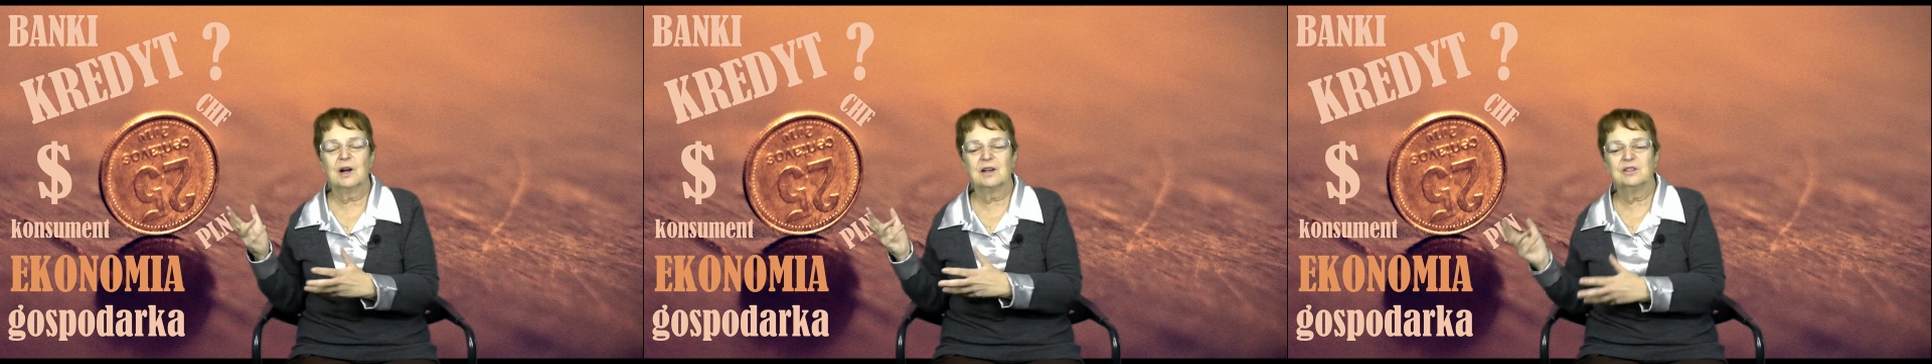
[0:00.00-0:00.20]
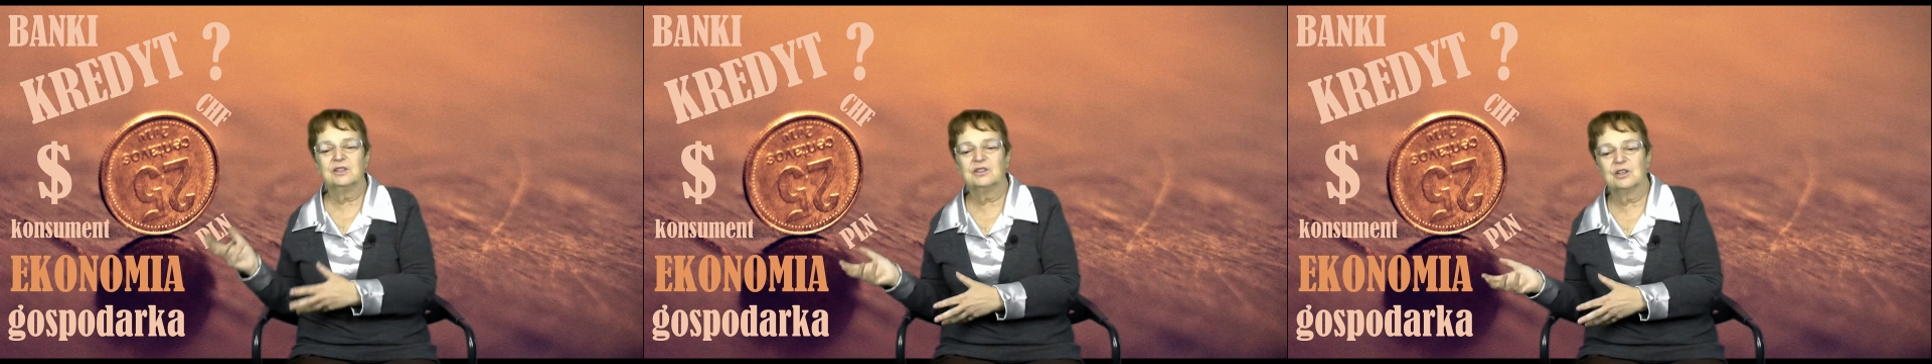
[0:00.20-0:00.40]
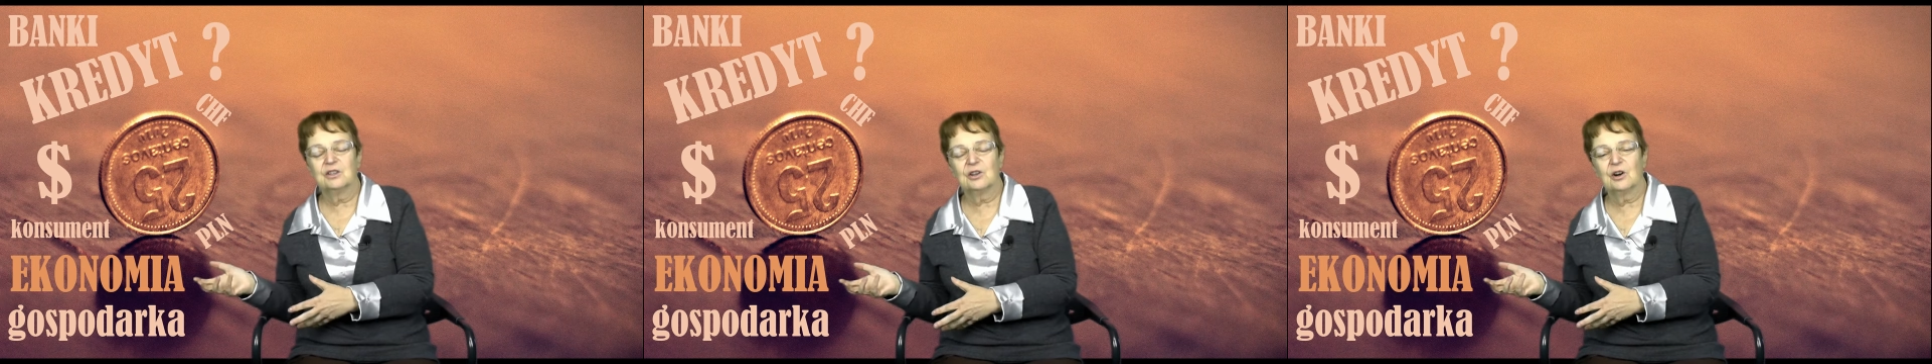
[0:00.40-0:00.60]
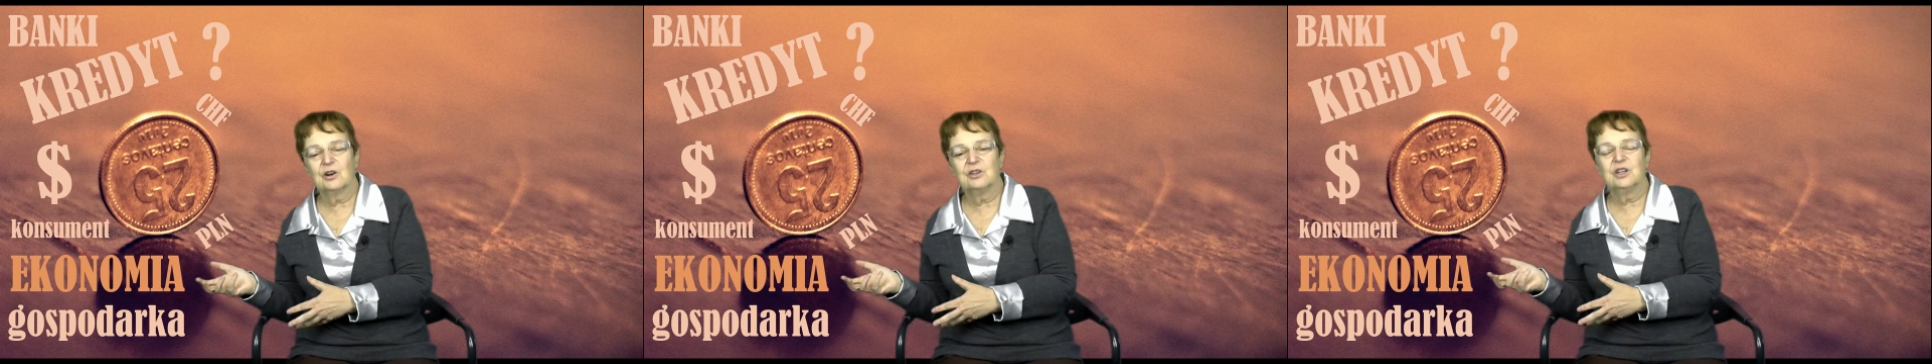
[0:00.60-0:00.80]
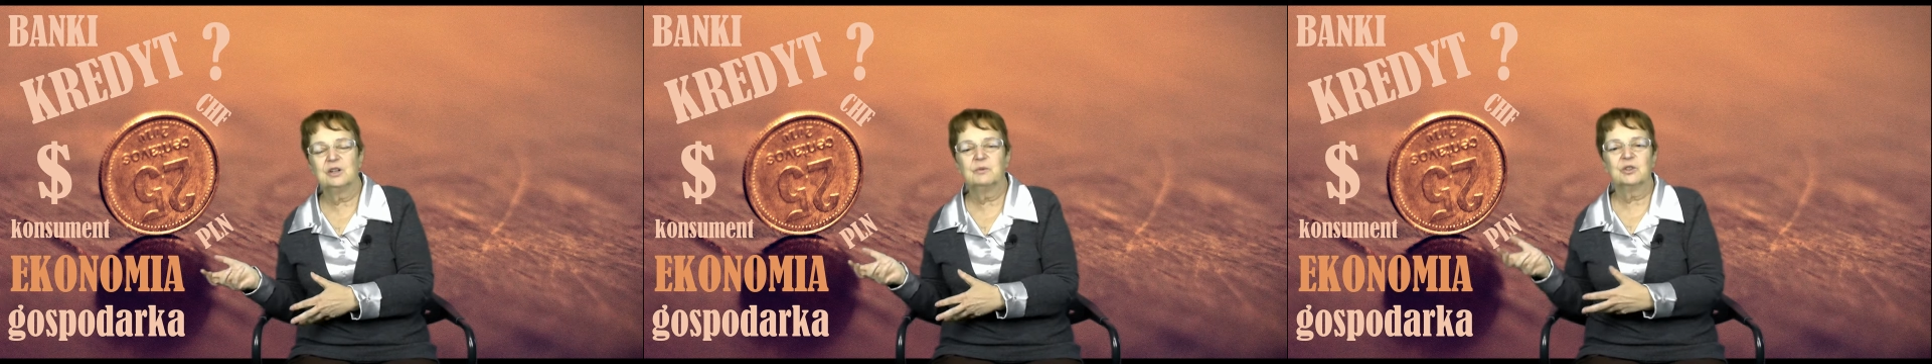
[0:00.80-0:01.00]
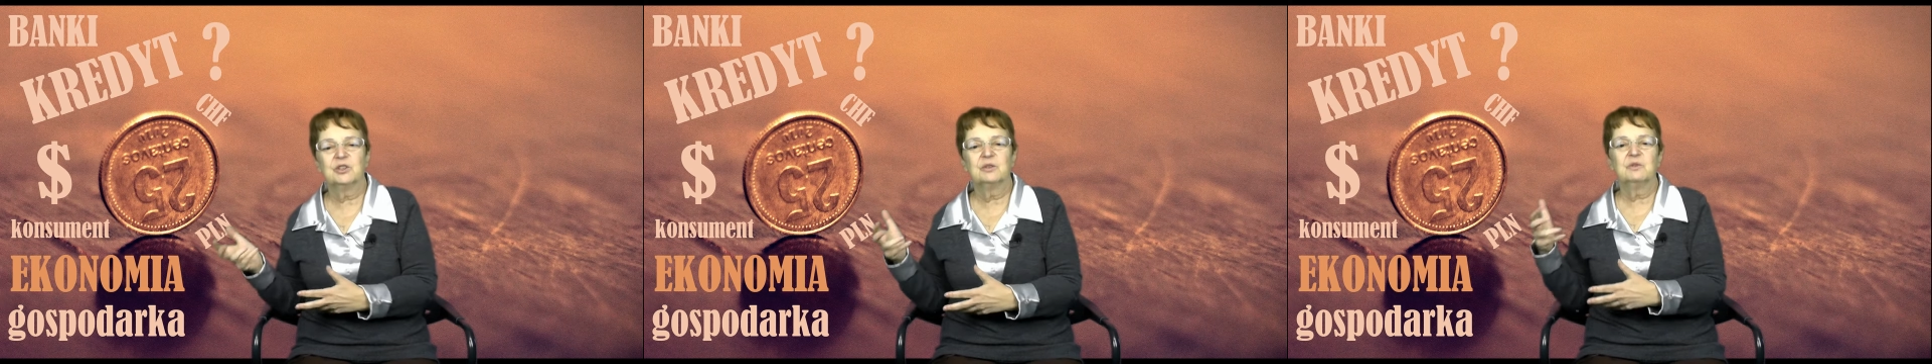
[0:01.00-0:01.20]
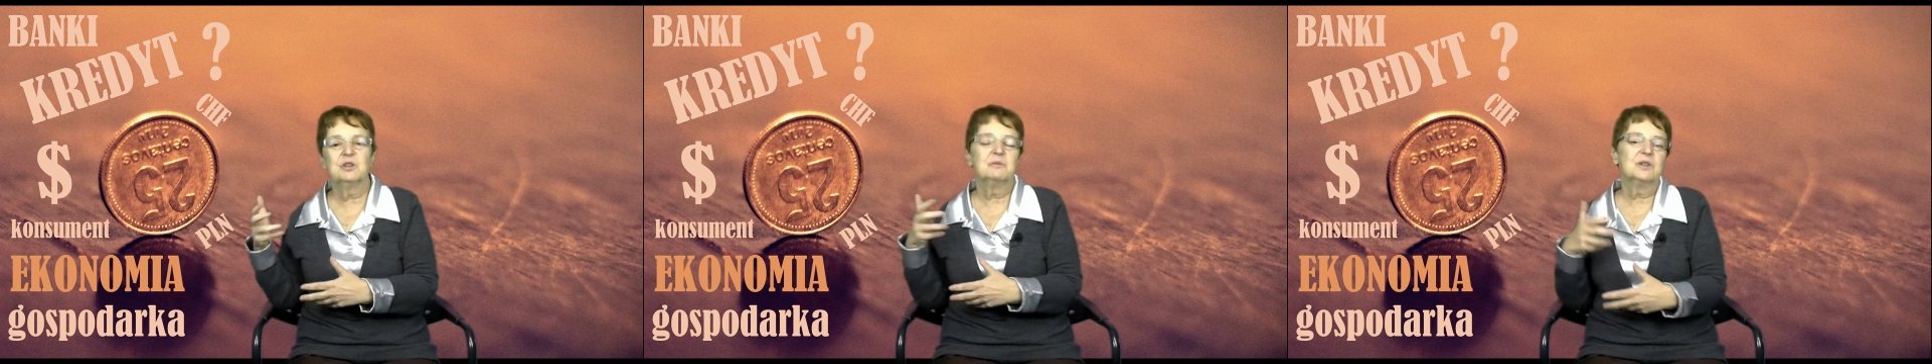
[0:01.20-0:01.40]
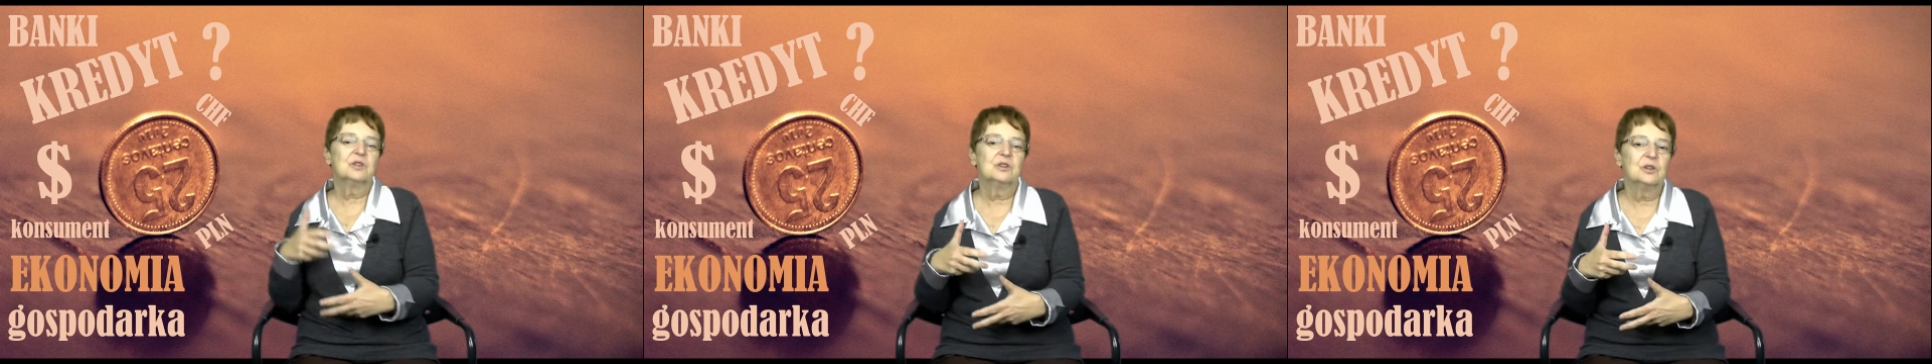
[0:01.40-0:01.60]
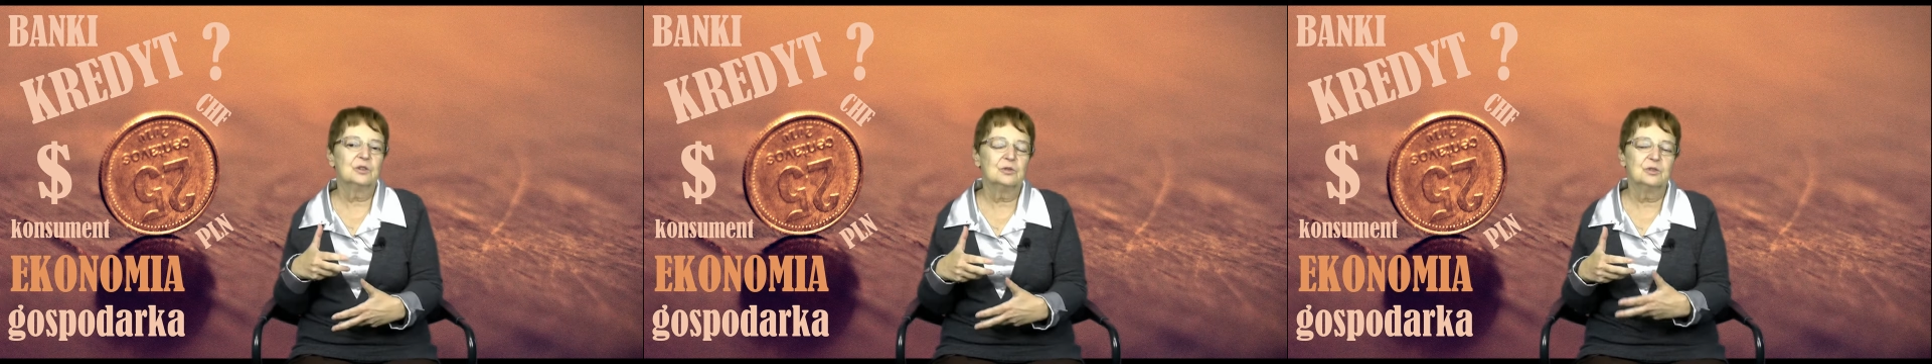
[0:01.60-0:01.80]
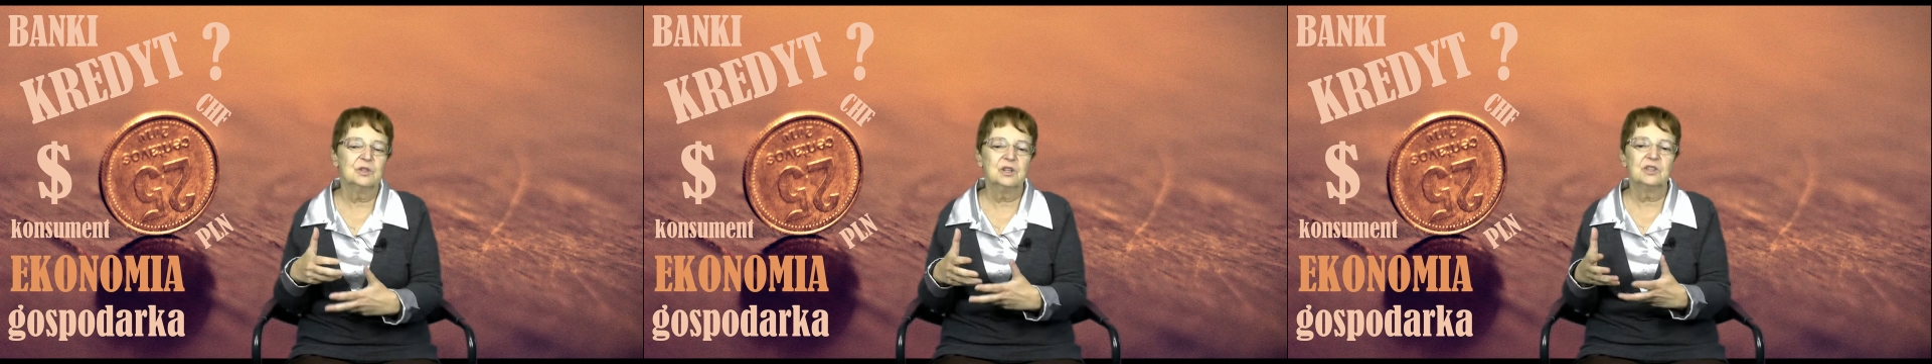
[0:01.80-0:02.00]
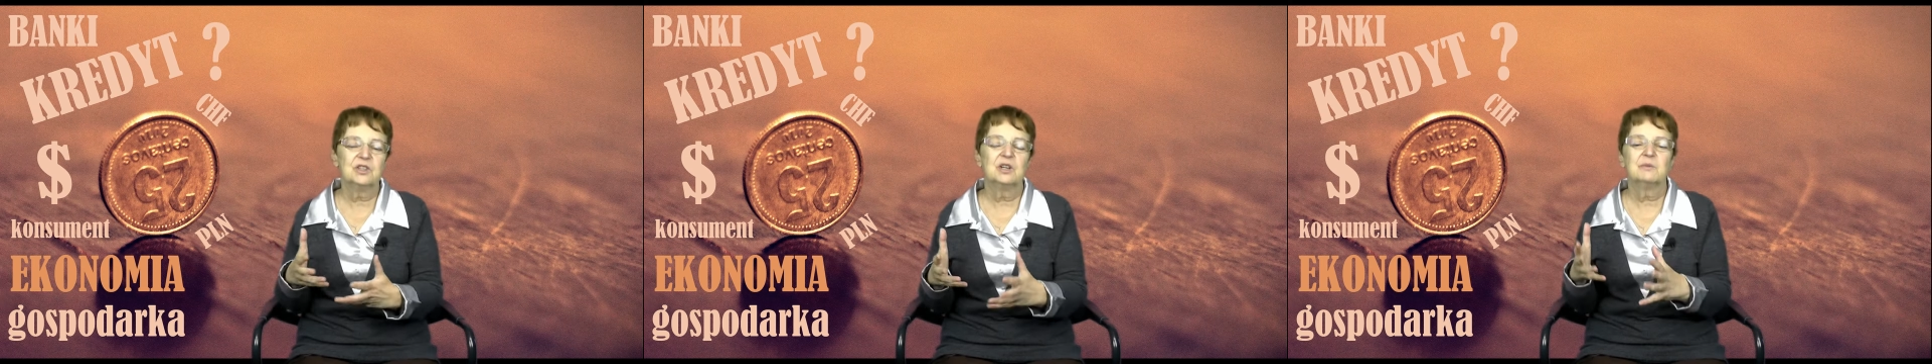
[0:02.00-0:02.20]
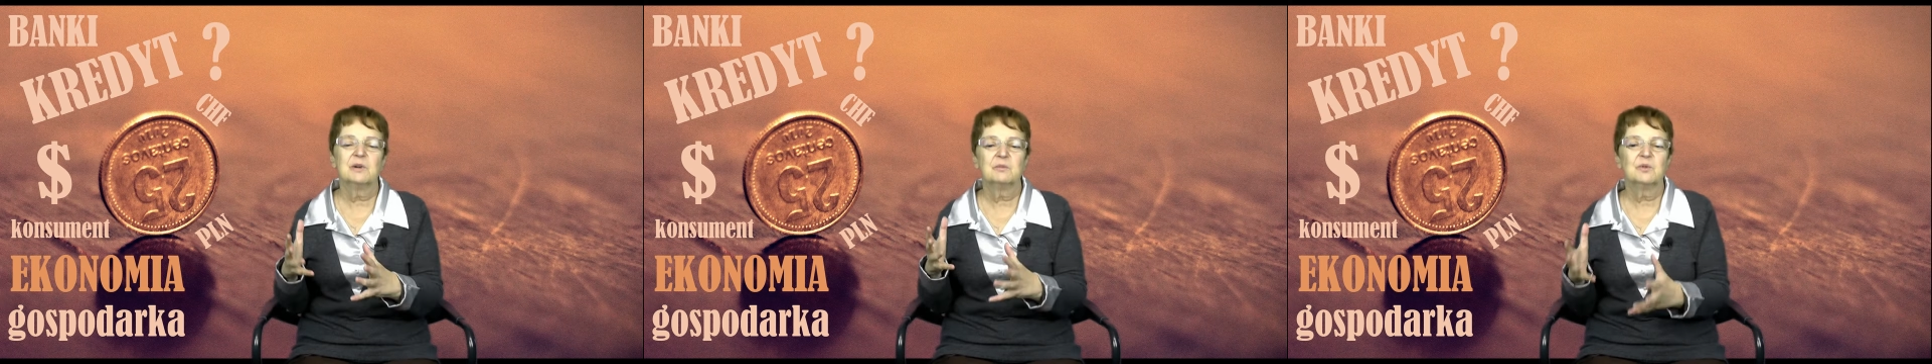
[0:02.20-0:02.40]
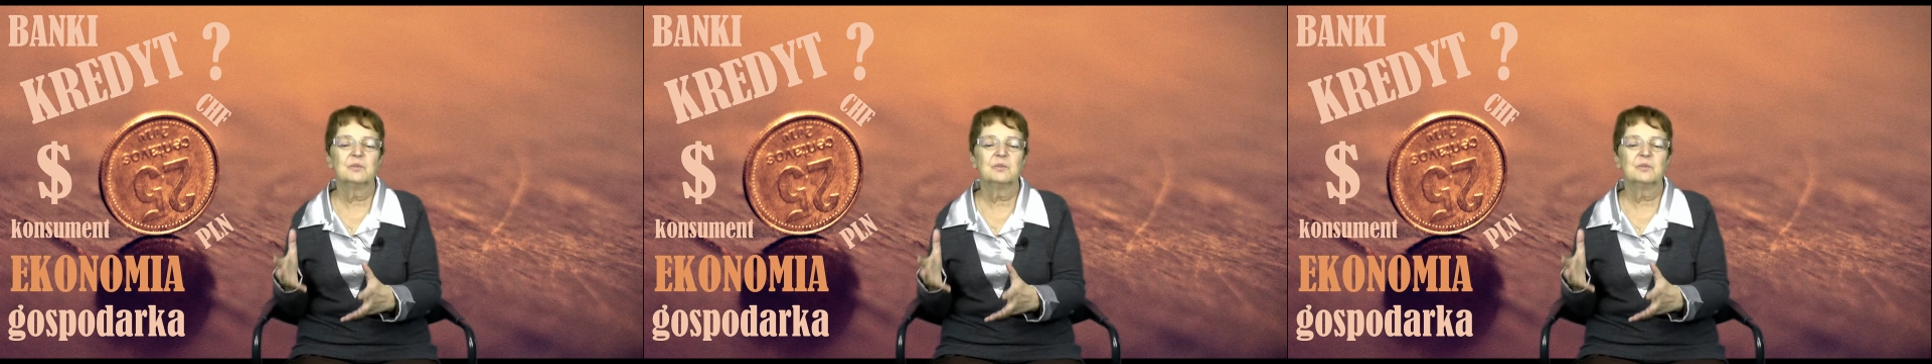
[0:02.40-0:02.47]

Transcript: ani ten rolnik potem nie ma dochodu, nikt nie ma,